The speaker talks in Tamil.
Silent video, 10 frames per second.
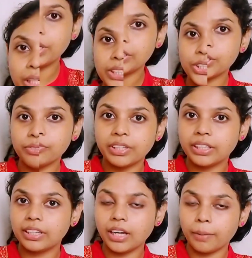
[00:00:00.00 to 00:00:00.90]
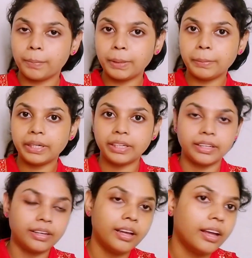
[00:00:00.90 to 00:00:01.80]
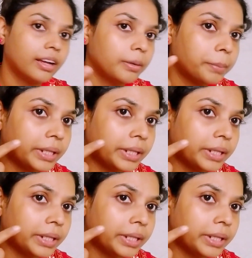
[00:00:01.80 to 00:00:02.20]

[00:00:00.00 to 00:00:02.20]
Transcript: ஃபவுண்டேஷன் வந்து நான் அப்ளை பண்ணிட்டேன் அண்ட்